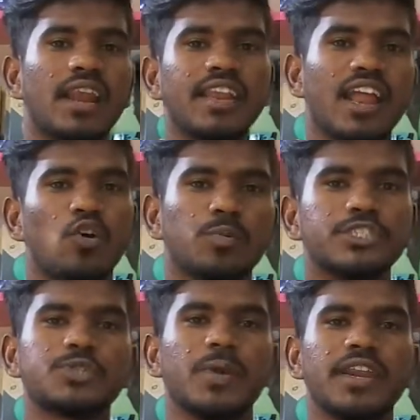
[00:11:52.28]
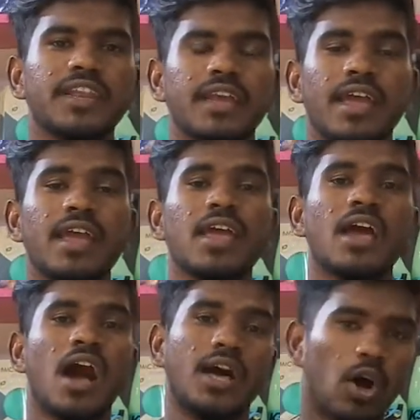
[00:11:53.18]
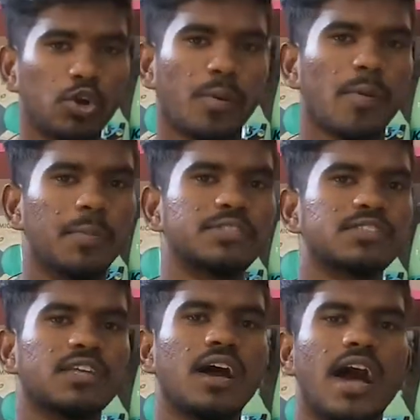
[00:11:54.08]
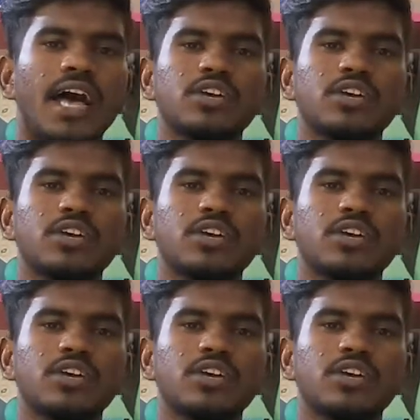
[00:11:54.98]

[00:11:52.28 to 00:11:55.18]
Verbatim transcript: ஆல்ரெடி நான் ஒரு பிஸ்னஸ் பண்ணிட்டு இருக்கேன் அது ஆட்டோமொபைல் பிஸ்னஸ் தான்